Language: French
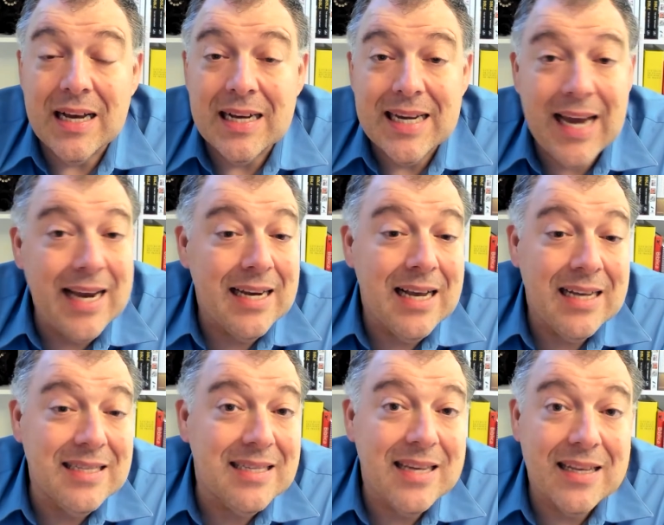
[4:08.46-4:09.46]
15, à
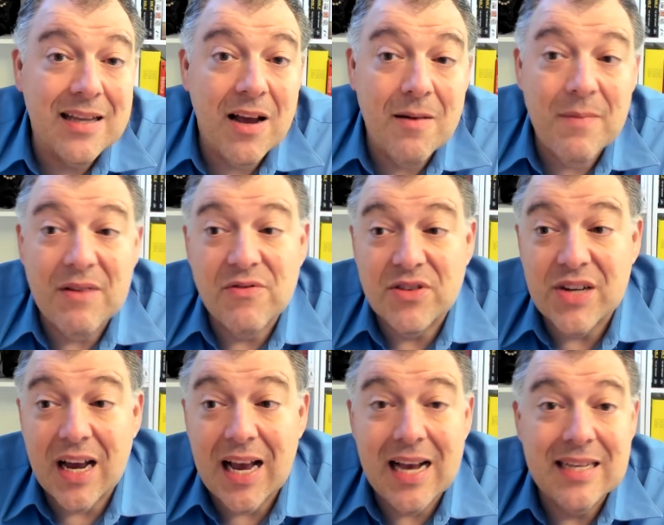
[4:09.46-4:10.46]
17 ans, il ben, faut que
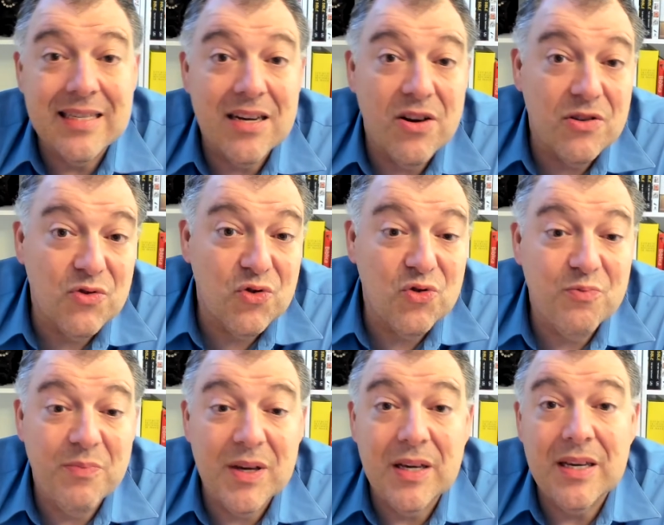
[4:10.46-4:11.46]
j'arrête. C'est l'heure du
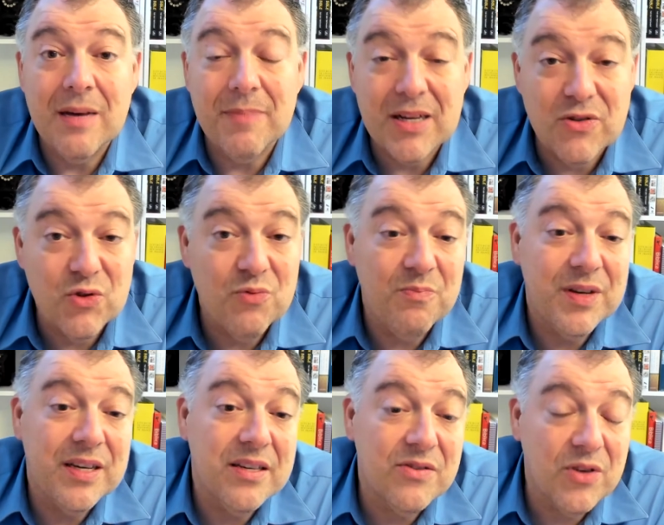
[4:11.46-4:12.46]
souper. Après
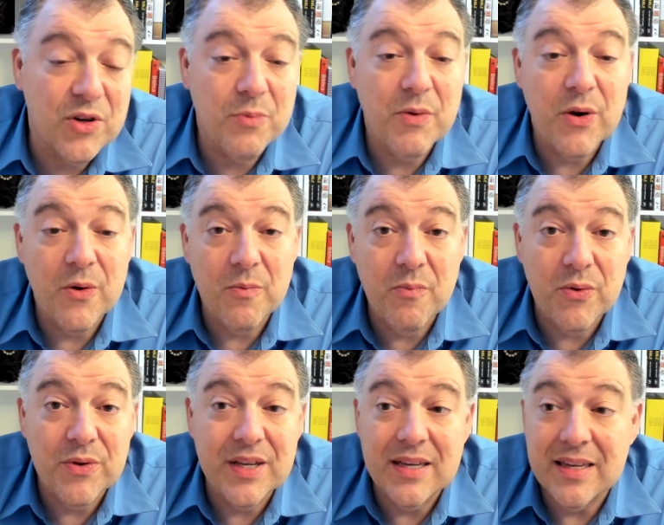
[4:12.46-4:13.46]
souper, s'occuper un
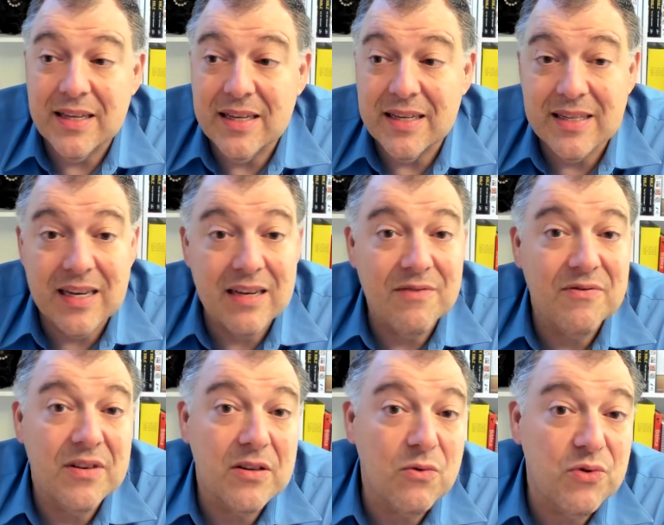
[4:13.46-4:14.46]
peu des,
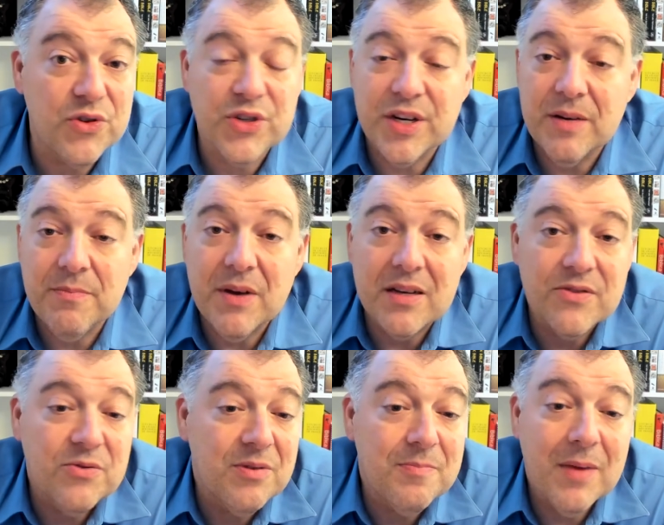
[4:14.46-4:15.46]
enfants couchés. Puis
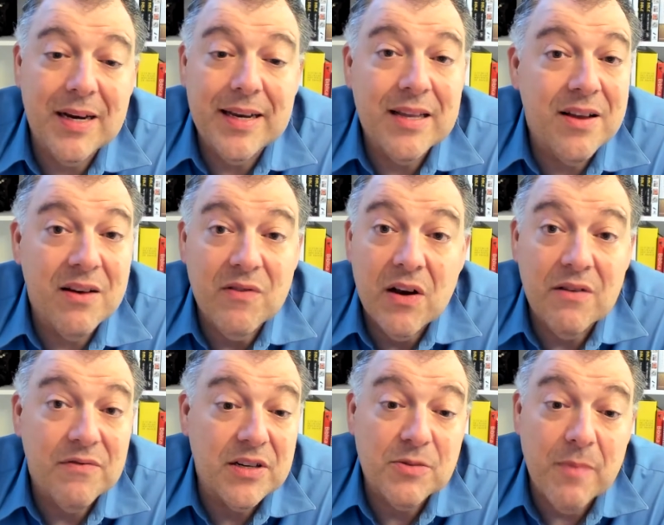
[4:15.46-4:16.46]
ensuite, ben, il est 9
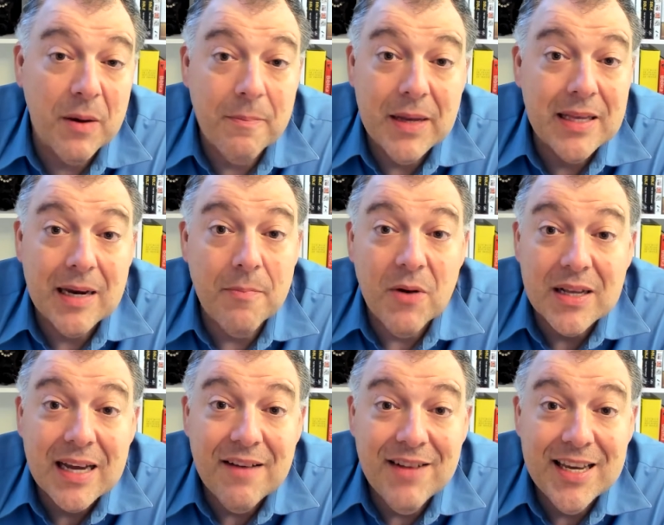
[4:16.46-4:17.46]
heures. que je ne me remettrai pas à
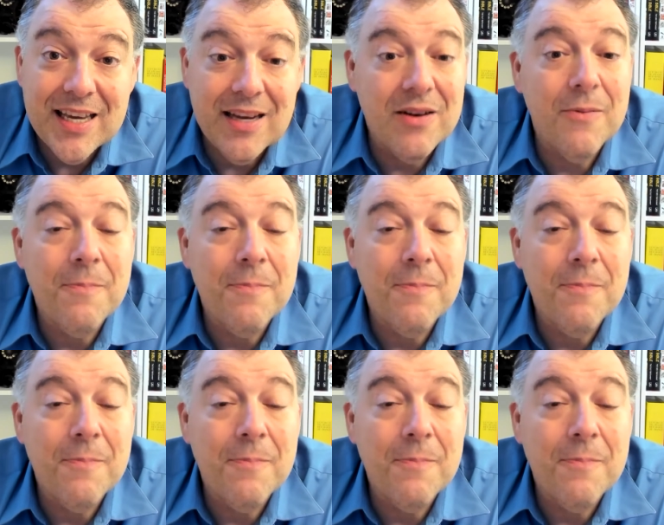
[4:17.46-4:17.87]
travailler.